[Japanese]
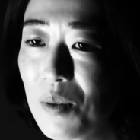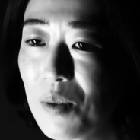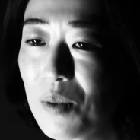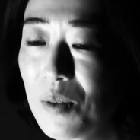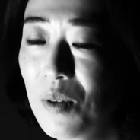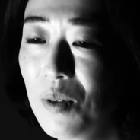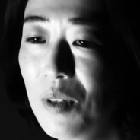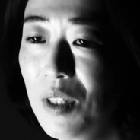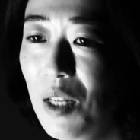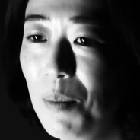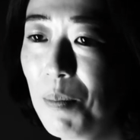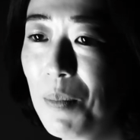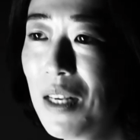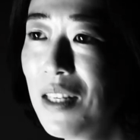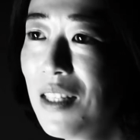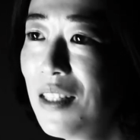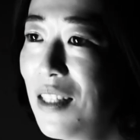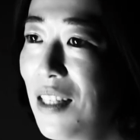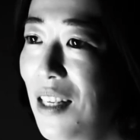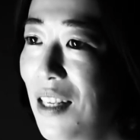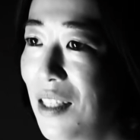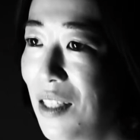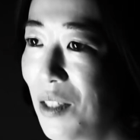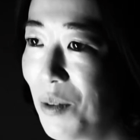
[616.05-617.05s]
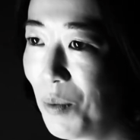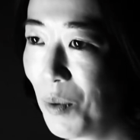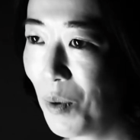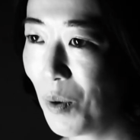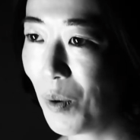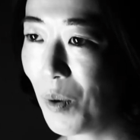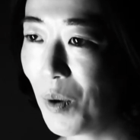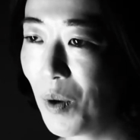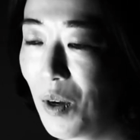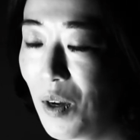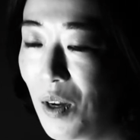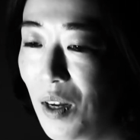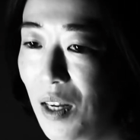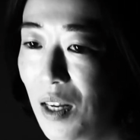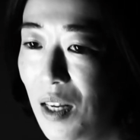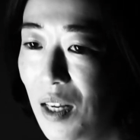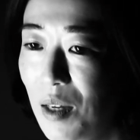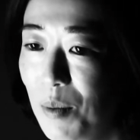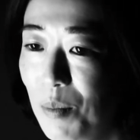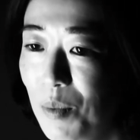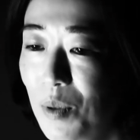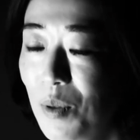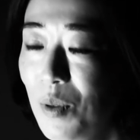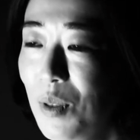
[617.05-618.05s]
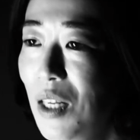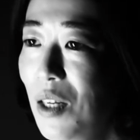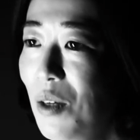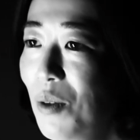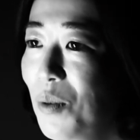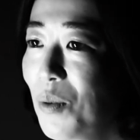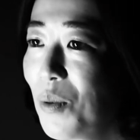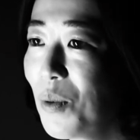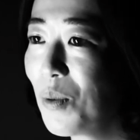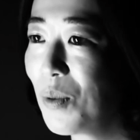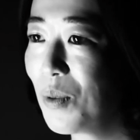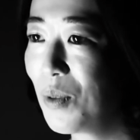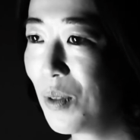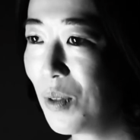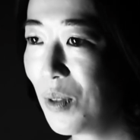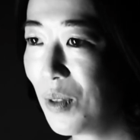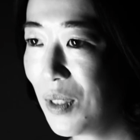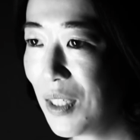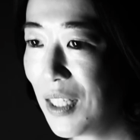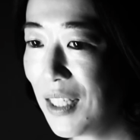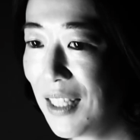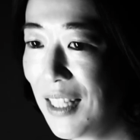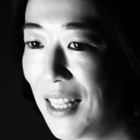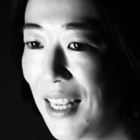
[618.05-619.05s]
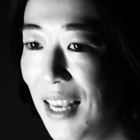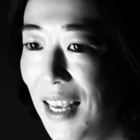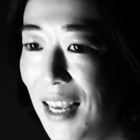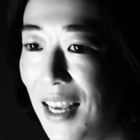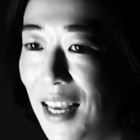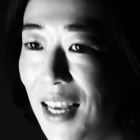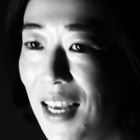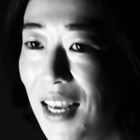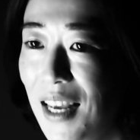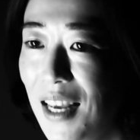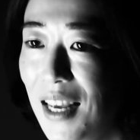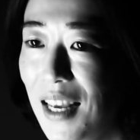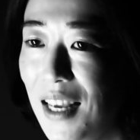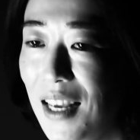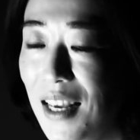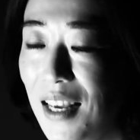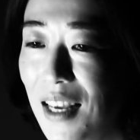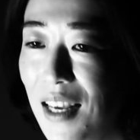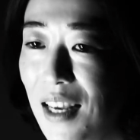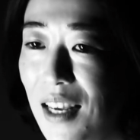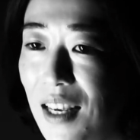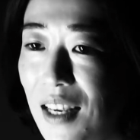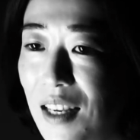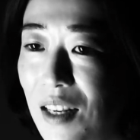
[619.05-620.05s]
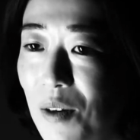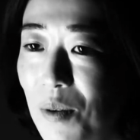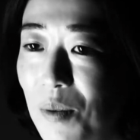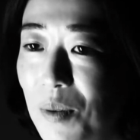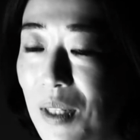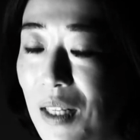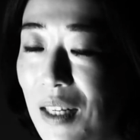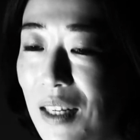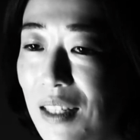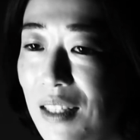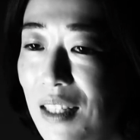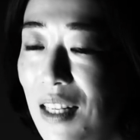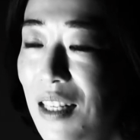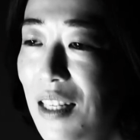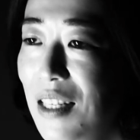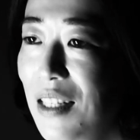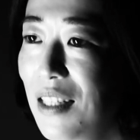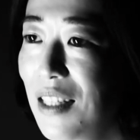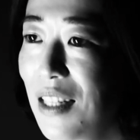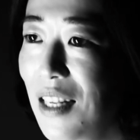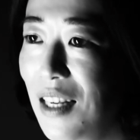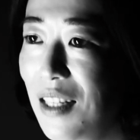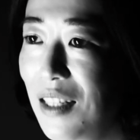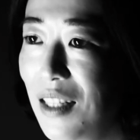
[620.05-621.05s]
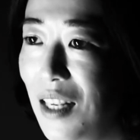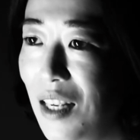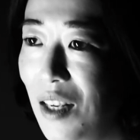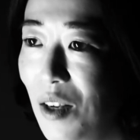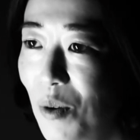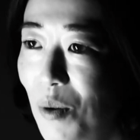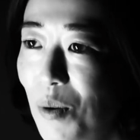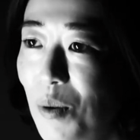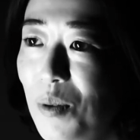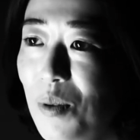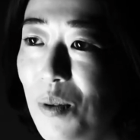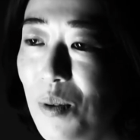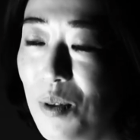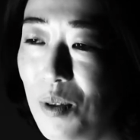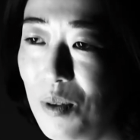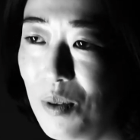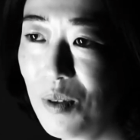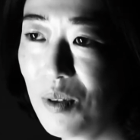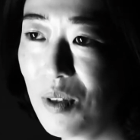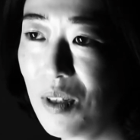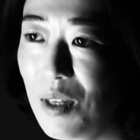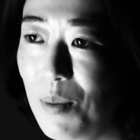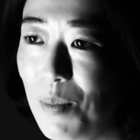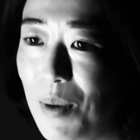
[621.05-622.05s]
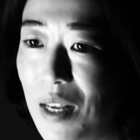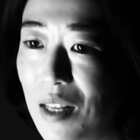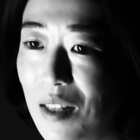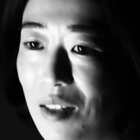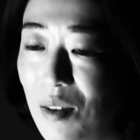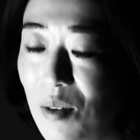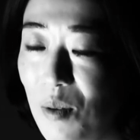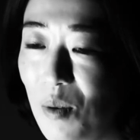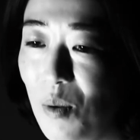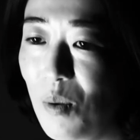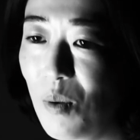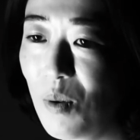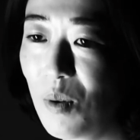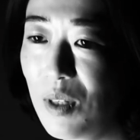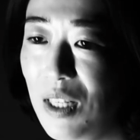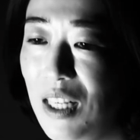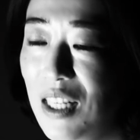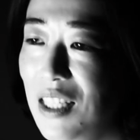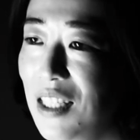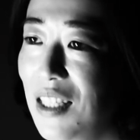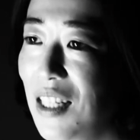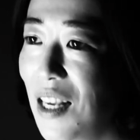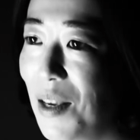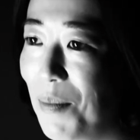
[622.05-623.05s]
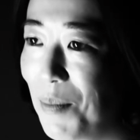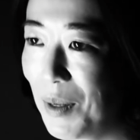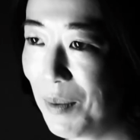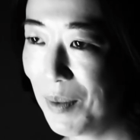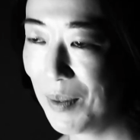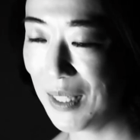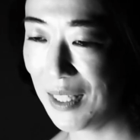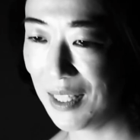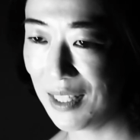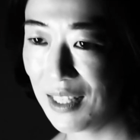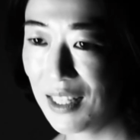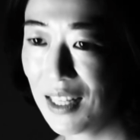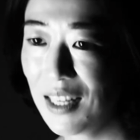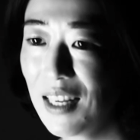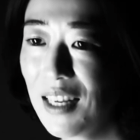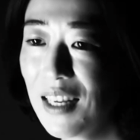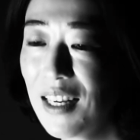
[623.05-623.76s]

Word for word: そういったメッセージをプロダクトを通じて、いろんな方に伝えていこうというイベントにしています。